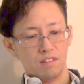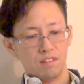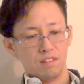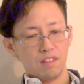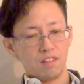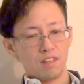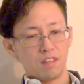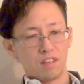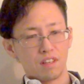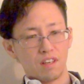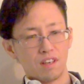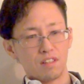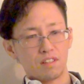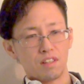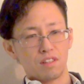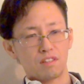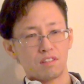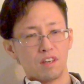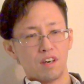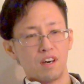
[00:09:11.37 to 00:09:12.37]
うん、で警
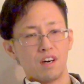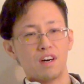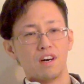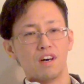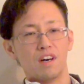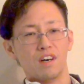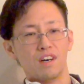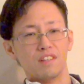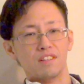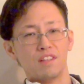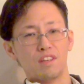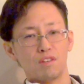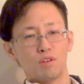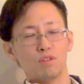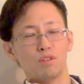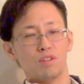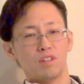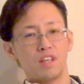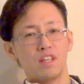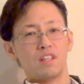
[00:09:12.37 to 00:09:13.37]
察が「なる
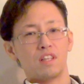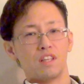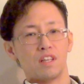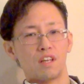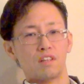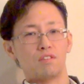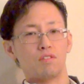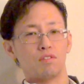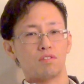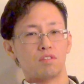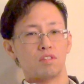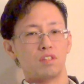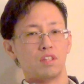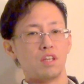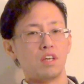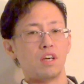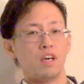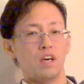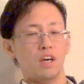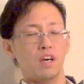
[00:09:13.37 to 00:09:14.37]
ほどね」って納得し
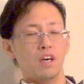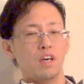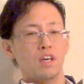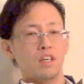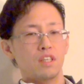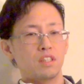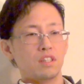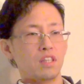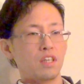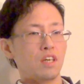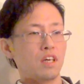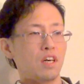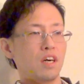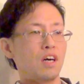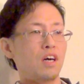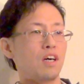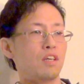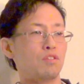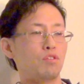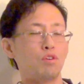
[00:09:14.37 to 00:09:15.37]
て、
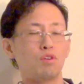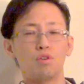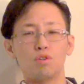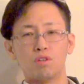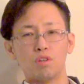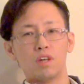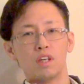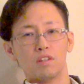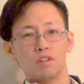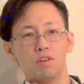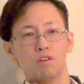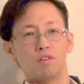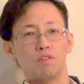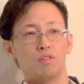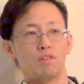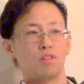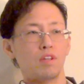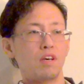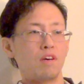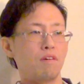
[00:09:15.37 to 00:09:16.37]
じゃあそういうことかと、
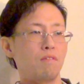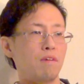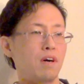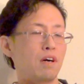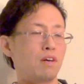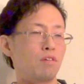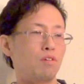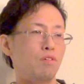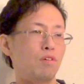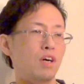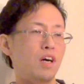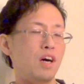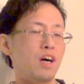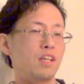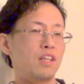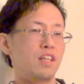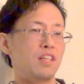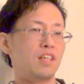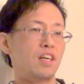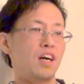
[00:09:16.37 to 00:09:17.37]
この電話番号
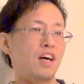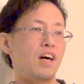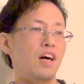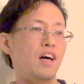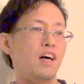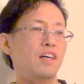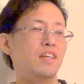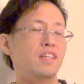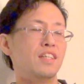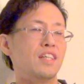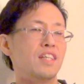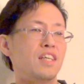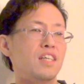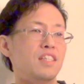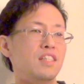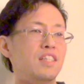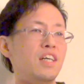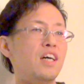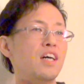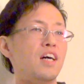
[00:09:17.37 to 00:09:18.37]
が何か、
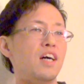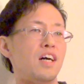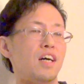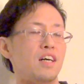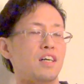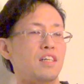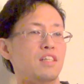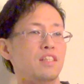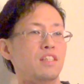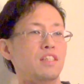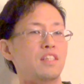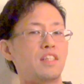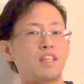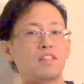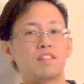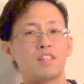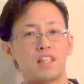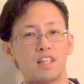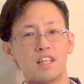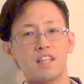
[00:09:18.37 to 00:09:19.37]
じゃあ自
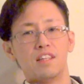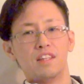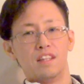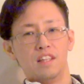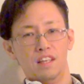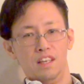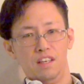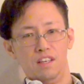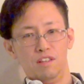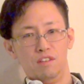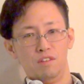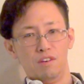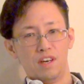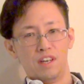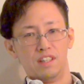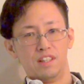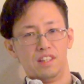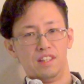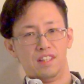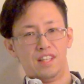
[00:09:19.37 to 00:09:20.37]
殺だねって言わ
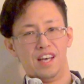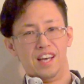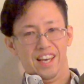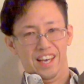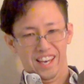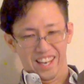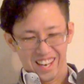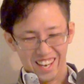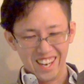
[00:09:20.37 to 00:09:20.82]
れて